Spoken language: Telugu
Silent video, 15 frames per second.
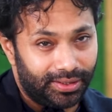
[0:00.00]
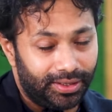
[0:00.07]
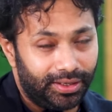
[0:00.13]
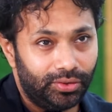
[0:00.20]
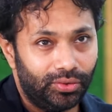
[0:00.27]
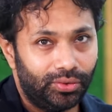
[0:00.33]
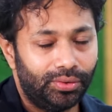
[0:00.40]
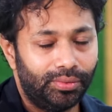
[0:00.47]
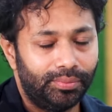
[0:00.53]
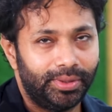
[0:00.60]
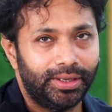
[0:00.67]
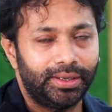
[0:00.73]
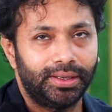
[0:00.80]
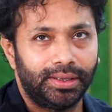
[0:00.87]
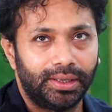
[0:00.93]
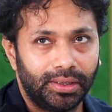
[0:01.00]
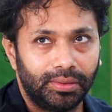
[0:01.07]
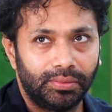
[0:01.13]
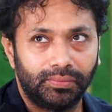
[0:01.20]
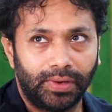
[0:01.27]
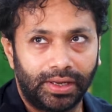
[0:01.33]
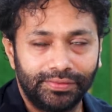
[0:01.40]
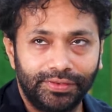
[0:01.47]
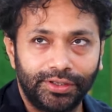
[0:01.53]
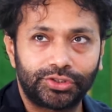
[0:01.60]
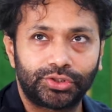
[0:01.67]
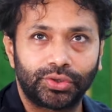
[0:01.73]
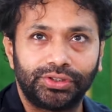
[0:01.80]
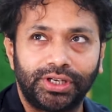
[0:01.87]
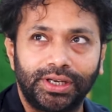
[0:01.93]
నేను మీ వైవిఎస్
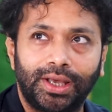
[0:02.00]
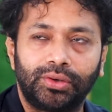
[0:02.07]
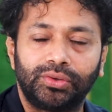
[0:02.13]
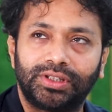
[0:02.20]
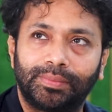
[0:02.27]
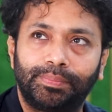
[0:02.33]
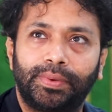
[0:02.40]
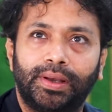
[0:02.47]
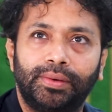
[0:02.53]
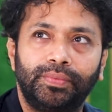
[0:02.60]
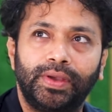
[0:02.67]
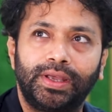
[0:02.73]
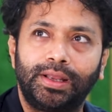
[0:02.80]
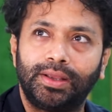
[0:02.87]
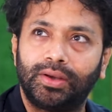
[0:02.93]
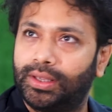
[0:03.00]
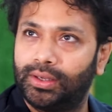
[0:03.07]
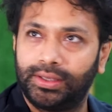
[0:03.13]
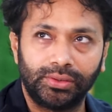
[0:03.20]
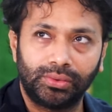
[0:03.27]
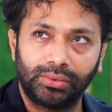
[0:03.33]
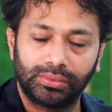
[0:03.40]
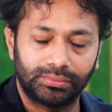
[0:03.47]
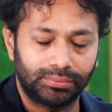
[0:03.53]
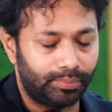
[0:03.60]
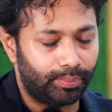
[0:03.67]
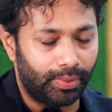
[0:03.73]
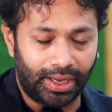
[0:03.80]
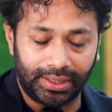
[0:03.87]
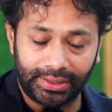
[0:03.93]
చౌదరి గారు తప్ప వేరే ఏదో
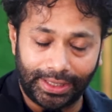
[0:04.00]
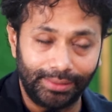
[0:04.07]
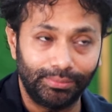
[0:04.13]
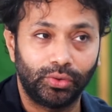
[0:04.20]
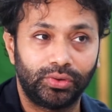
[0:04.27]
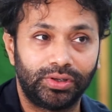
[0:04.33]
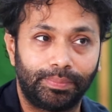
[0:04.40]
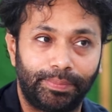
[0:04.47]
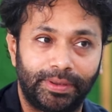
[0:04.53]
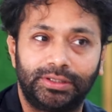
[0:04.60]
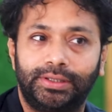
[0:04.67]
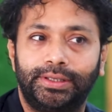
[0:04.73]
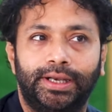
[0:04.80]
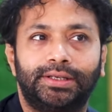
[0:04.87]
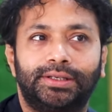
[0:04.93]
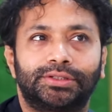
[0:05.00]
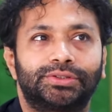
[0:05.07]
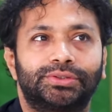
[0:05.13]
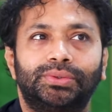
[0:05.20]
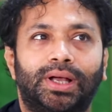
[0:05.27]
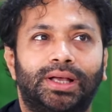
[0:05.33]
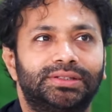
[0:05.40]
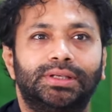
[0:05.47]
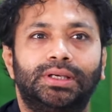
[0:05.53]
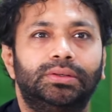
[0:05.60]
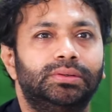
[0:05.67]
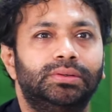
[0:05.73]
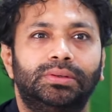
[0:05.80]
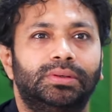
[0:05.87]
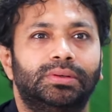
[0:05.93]
ఆ టైంలో ఉన్న పెద్ద డైరెక్టర్స్తో
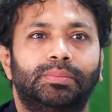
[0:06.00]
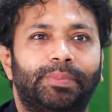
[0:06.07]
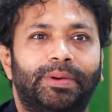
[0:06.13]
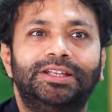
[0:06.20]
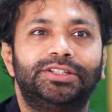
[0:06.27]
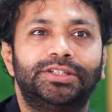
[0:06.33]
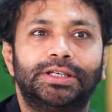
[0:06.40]
అసలు పని